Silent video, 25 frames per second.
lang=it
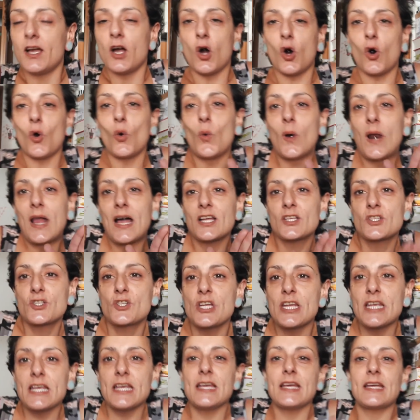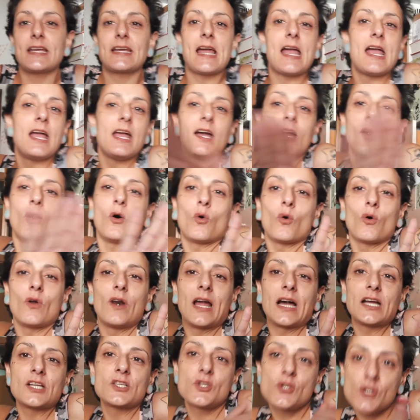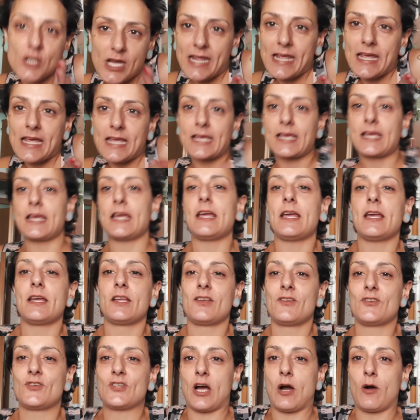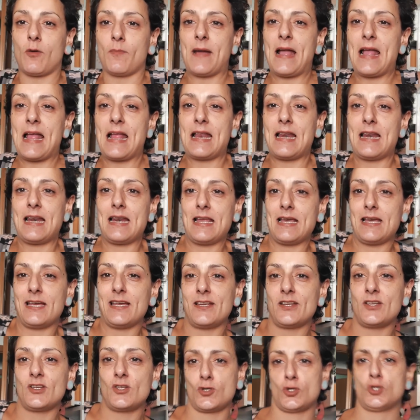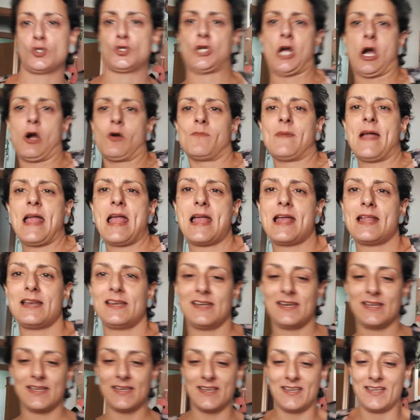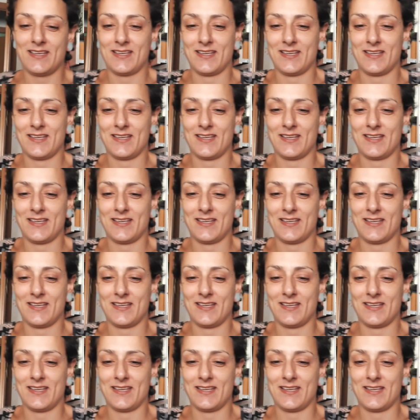Ola ciche, ola cichi, ciao belle, ciao belli.